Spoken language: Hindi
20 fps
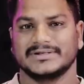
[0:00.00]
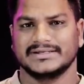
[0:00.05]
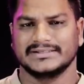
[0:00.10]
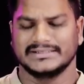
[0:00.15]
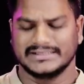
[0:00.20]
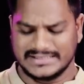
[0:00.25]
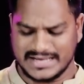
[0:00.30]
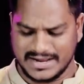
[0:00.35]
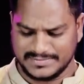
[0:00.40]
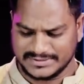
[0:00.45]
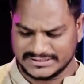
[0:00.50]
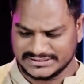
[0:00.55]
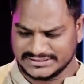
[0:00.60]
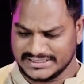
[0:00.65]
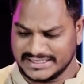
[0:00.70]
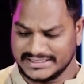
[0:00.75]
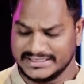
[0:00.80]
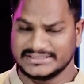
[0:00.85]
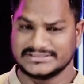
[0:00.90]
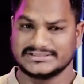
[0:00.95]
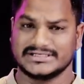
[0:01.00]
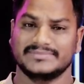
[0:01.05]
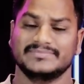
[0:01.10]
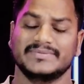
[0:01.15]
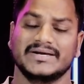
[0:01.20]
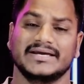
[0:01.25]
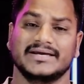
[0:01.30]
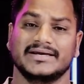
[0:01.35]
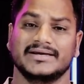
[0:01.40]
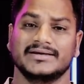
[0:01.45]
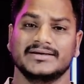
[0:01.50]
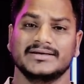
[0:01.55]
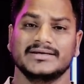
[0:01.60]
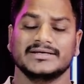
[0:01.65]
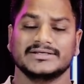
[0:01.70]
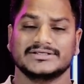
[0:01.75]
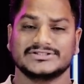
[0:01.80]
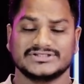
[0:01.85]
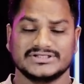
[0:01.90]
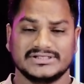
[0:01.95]
करें यदि आप किसी एडिक्शन में हैं
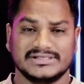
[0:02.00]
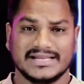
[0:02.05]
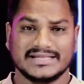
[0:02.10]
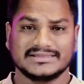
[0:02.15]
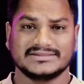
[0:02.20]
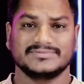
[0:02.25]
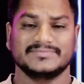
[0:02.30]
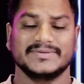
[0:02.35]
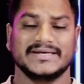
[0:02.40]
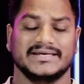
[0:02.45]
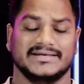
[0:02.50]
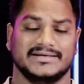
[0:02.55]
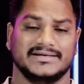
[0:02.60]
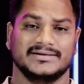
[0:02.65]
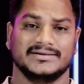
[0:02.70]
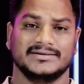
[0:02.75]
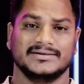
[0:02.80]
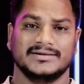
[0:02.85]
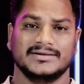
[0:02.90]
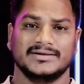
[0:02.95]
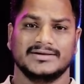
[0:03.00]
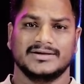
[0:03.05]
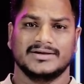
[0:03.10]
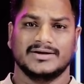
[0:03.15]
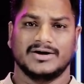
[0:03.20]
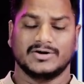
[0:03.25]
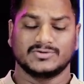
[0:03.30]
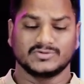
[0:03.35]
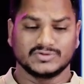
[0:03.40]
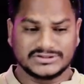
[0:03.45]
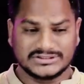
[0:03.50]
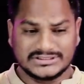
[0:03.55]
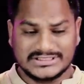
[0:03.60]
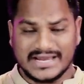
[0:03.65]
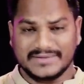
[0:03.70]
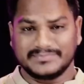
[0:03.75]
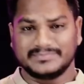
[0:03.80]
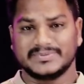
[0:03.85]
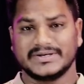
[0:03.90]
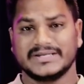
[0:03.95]
किसी लत में हैं और
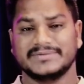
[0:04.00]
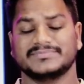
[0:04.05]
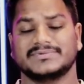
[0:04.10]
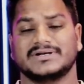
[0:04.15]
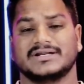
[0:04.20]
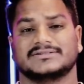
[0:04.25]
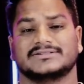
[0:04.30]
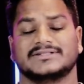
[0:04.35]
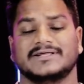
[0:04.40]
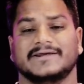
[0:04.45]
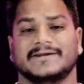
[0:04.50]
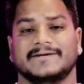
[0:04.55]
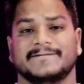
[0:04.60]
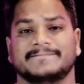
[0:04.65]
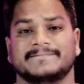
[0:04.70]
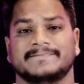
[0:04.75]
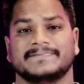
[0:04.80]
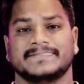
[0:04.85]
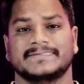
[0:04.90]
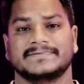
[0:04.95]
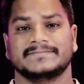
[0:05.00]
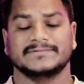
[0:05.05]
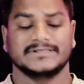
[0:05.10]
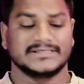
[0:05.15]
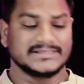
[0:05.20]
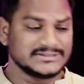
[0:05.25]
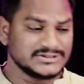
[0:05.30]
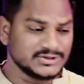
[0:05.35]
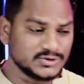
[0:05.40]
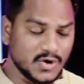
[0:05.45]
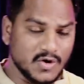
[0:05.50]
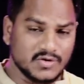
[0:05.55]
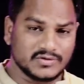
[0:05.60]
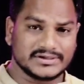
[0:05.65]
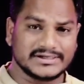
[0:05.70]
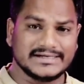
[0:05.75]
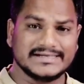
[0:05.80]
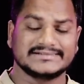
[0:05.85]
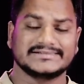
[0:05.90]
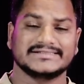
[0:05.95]
उससे आप प्रेम करते हैं कि किसी
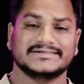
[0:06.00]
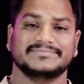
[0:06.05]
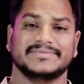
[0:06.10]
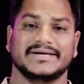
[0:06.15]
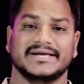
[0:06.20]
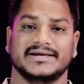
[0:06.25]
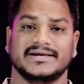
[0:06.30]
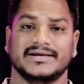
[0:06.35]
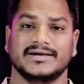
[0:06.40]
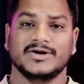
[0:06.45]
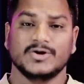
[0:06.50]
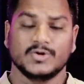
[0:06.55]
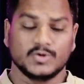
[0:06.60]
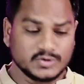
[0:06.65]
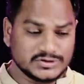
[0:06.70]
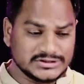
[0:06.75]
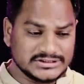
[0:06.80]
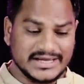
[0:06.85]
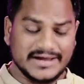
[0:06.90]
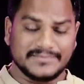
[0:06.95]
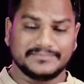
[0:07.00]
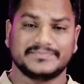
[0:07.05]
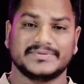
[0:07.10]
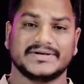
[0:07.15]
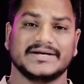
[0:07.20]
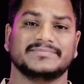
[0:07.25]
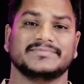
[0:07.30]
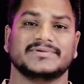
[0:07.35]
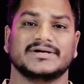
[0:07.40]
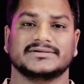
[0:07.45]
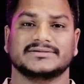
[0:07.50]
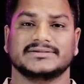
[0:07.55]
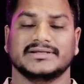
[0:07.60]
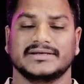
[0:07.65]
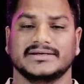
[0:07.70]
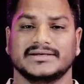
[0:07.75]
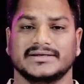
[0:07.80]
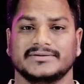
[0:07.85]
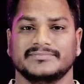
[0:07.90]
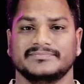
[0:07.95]
रॉन्ग रिलेशन में हैं उससे आप प्रेम करते
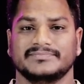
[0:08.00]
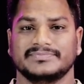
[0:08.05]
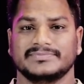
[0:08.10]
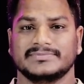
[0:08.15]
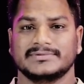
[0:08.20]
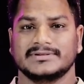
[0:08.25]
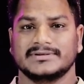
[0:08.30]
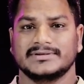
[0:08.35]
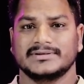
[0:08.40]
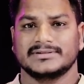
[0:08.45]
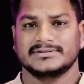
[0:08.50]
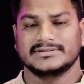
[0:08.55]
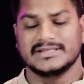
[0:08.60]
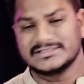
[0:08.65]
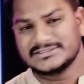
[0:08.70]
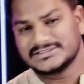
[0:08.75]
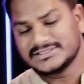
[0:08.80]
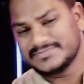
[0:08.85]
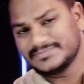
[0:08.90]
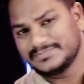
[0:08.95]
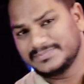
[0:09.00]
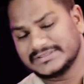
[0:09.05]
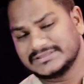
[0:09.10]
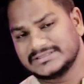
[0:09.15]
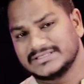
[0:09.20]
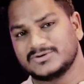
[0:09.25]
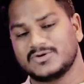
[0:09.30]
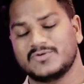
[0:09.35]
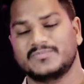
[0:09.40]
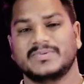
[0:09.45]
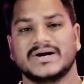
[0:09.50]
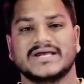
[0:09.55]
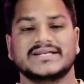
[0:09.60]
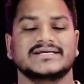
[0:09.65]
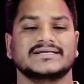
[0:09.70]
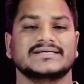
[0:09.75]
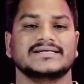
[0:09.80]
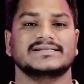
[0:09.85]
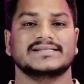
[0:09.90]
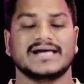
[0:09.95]
हैं धन संपत्ति को
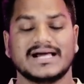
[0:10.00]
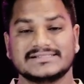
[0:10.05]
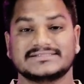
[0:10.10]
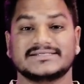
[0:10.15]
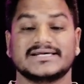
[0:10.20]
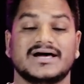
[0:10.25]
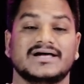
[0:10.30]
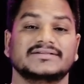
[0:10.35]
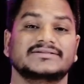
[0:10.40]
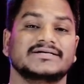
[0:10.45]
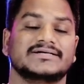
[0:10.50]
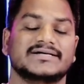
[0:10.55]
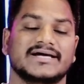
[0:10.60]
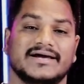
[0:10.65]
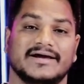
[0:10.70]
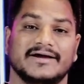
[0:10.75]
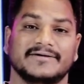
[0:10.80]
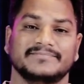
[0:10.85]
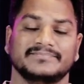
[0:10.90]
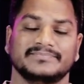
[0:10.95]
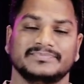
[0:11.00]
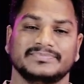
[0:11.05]
पाने की लालसा अधिक है